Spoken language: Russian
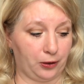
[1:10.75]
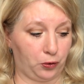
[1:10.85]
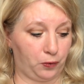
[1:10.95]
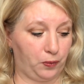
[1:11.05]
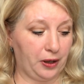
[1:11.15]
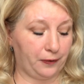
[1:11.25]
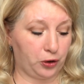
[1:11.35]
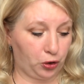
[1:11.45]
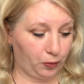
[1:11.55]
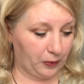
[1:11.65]
То есть первое,
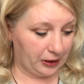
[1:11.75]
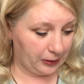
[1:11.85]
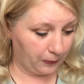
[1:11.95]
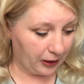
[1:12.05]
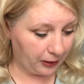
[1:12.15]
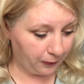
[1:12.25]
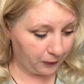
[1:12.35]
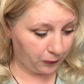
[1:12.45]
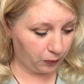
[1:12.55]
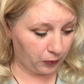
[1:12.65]
что мы рассматриваем
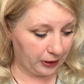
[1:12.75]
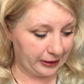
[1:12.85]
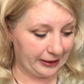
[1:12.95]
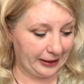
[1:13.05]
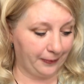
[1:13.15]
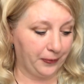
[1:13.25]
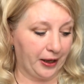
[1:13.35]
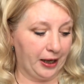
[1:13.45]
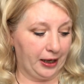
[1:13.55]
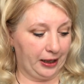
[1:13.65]
в своем колесе,
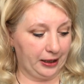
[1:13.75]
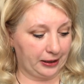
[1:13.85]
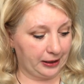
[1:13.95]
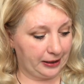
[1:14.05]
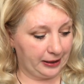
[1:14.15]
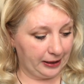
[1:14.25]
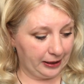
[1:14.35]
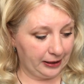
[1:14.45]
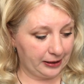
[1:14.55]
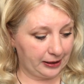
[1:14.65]
это
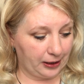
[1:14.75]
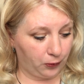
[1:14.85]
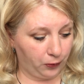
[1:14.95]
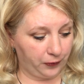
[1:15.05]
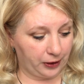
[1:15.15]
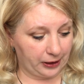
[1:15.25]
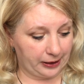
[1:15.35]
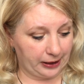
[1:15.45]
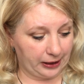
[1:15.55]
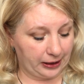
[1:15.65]
тело, здоровье,
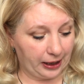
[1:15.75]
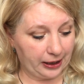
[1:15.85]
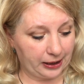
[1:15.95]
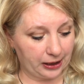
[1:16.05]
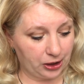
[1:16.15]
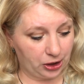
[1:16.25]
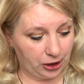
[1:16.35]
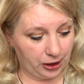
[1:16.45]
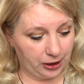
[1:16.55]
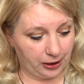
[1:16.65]
красота,
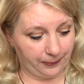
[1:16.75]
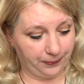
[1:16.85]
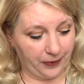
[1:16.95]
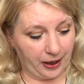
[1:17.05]
отношения,